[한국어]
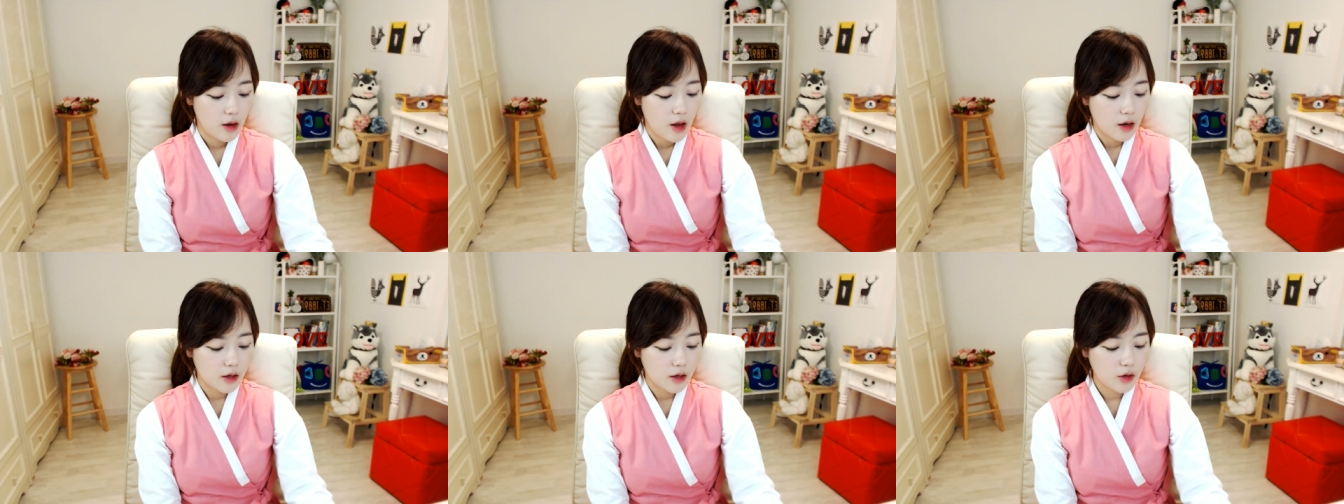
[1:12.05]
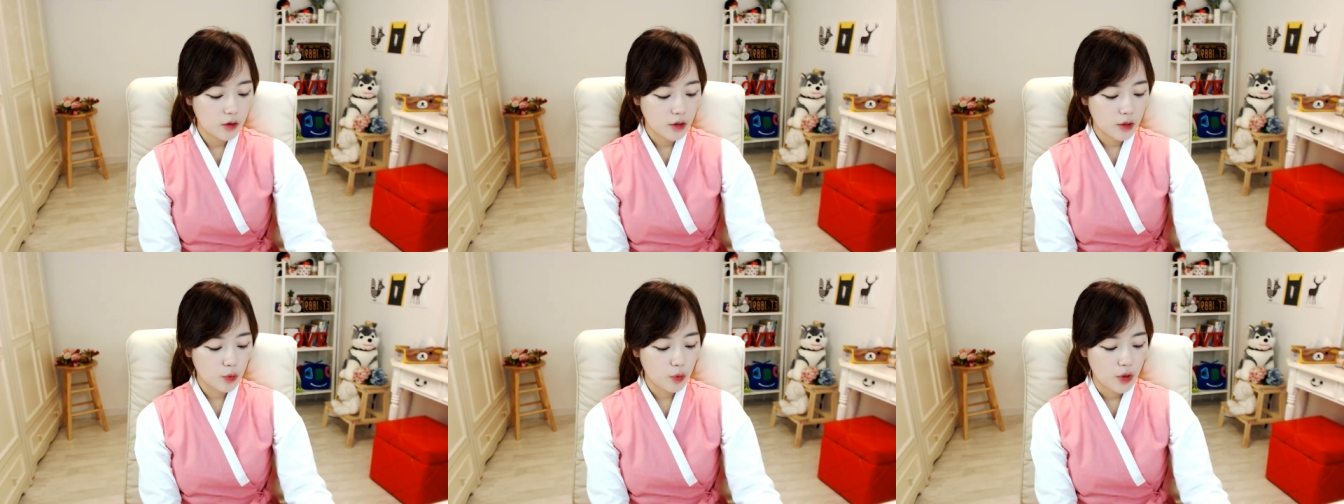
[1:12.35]

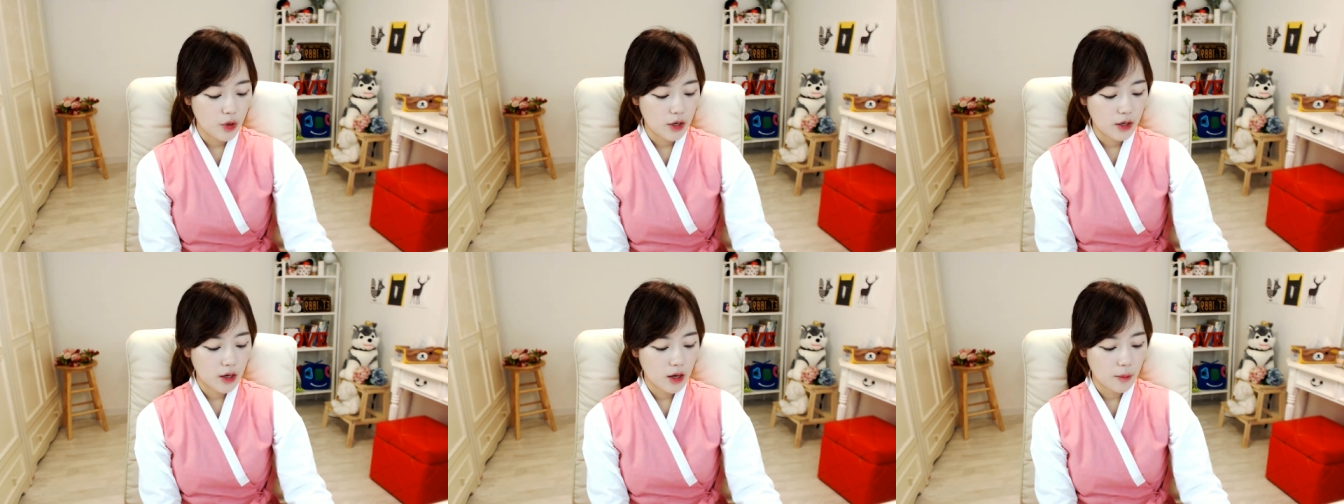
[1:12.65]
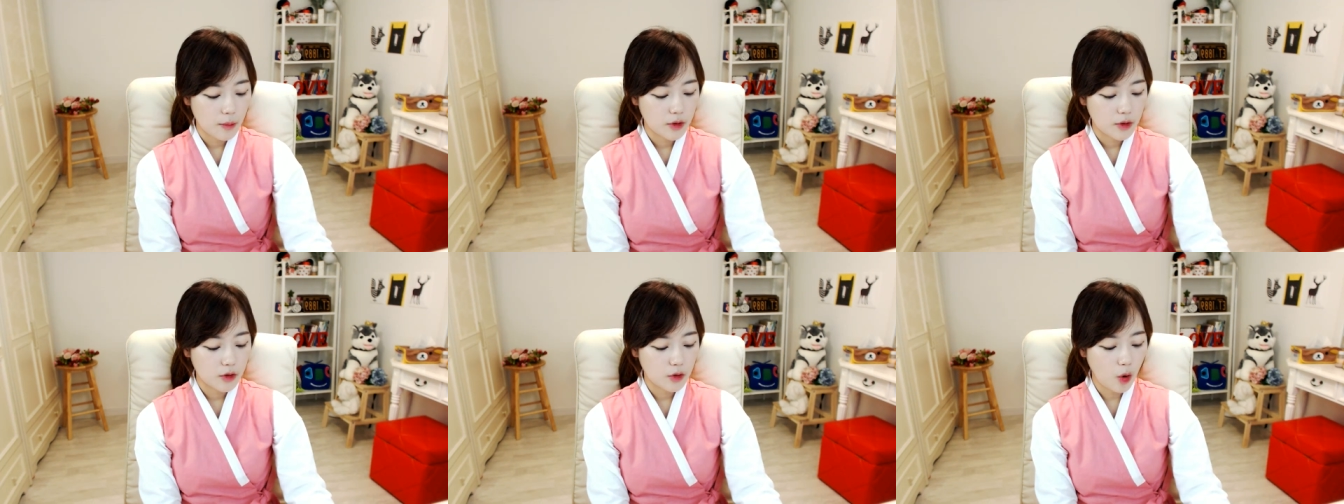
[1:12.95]
이렇게 또
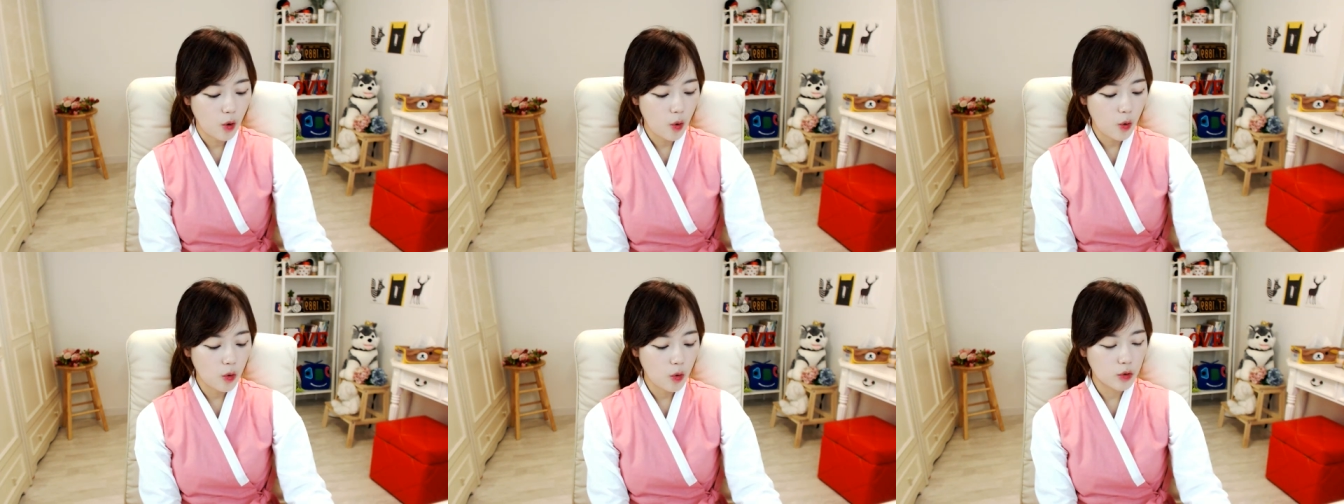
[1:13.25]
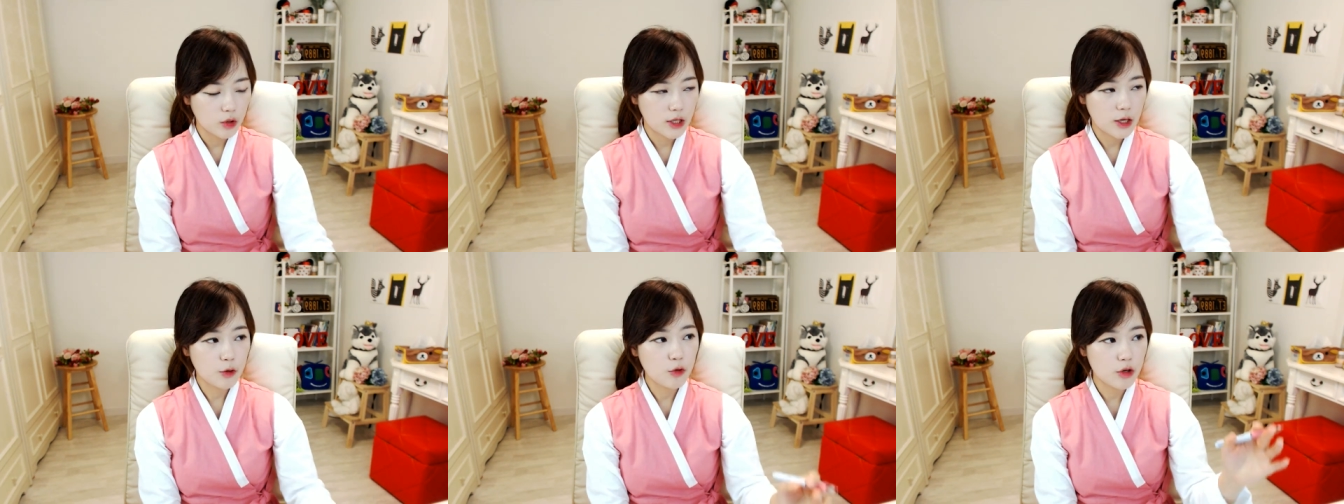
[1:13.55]
얘기하면은 어
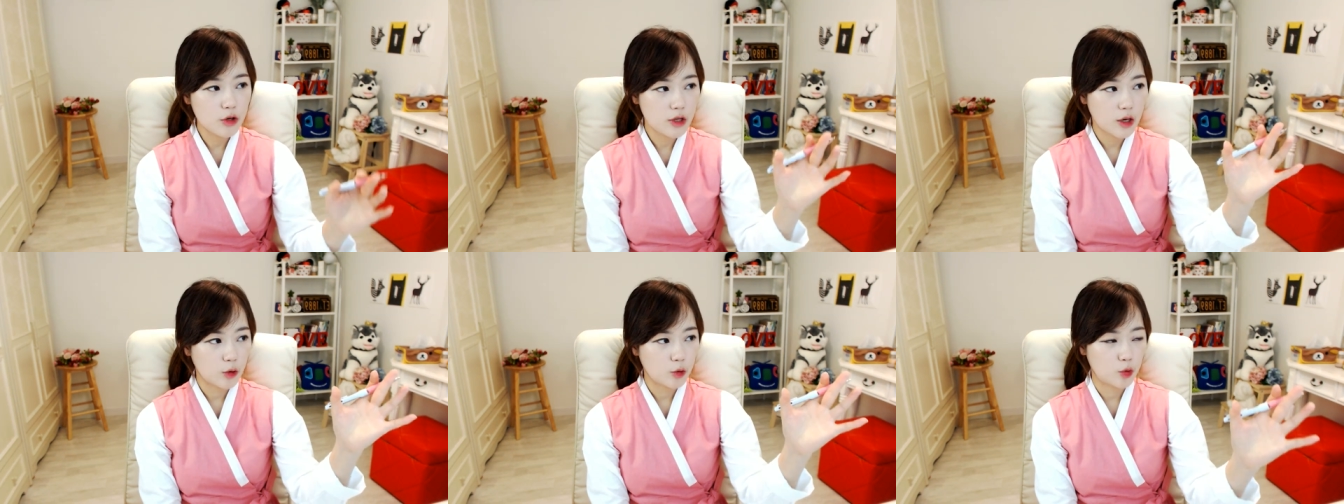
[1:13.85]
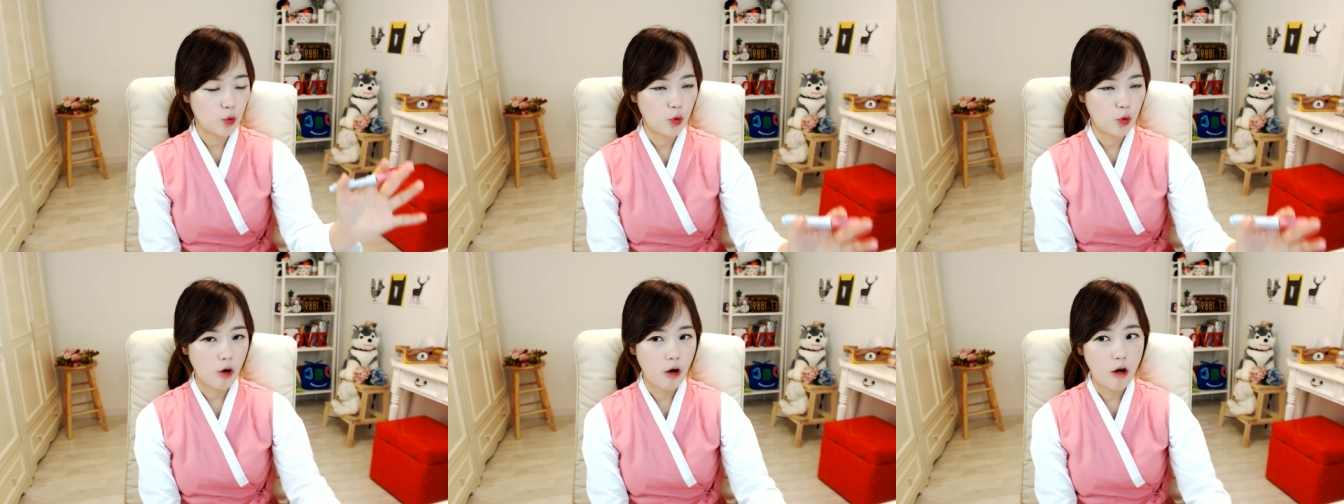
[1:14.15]
새누리당
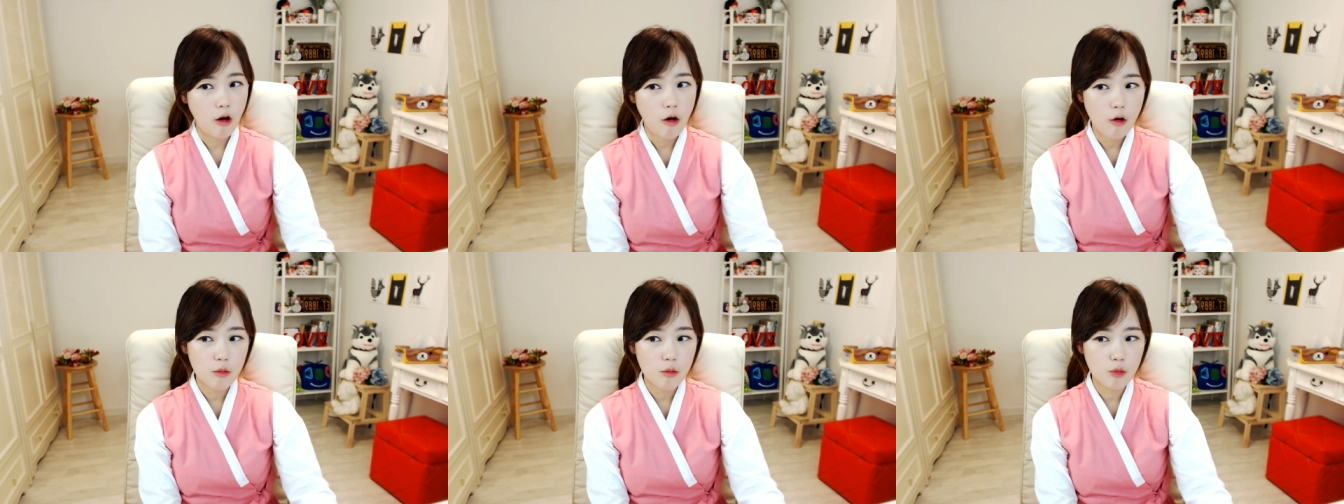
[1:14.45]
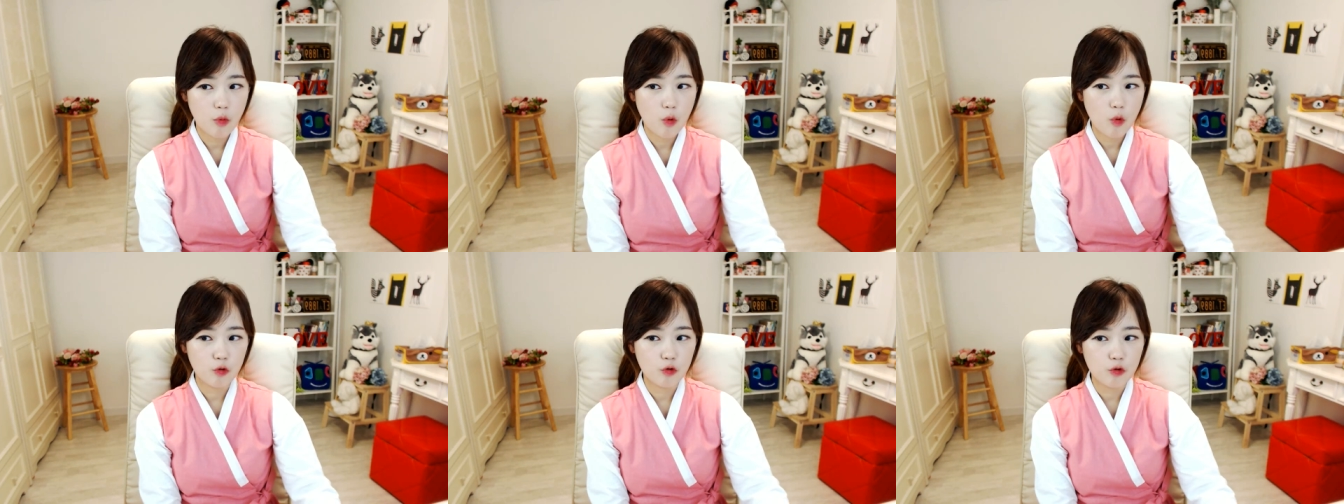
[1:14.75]

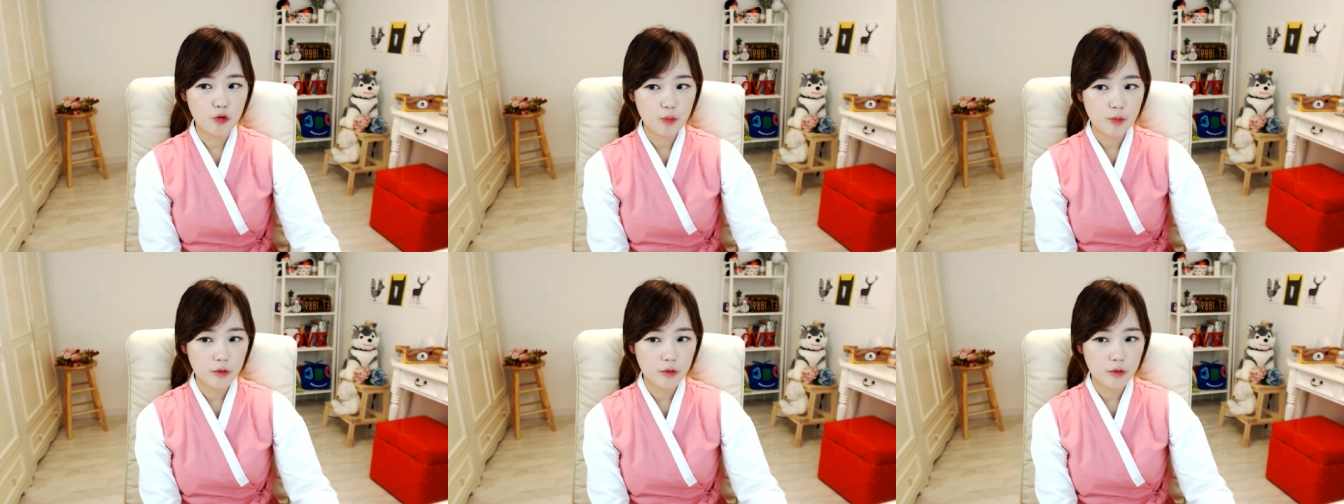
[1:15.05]
쪽어뭐